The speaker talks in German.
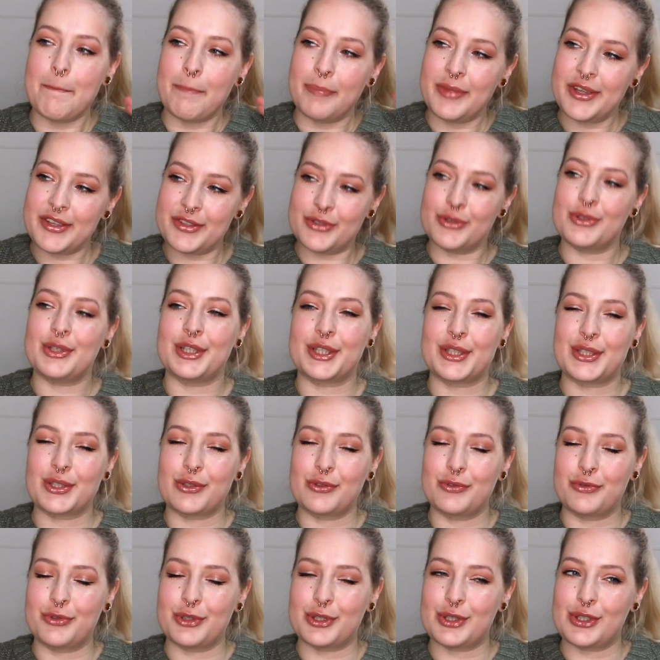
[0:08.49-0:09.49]
Die
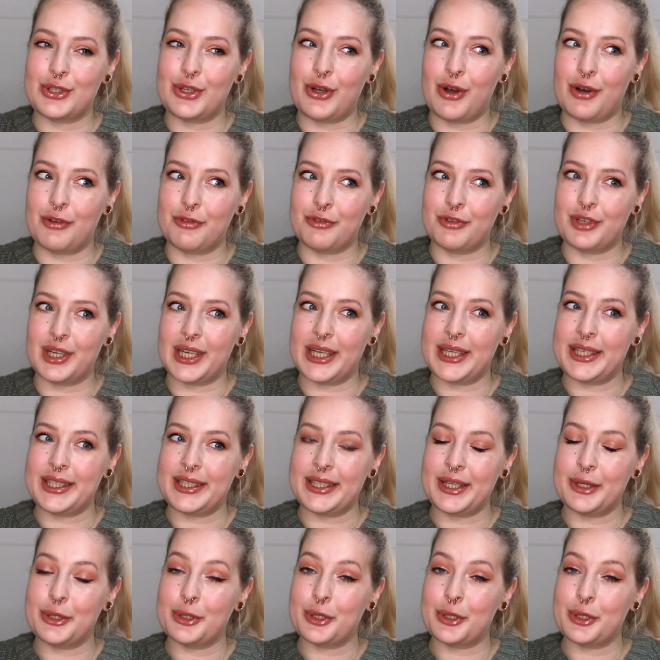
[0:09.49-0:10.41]
Situation wird sich hoffentlich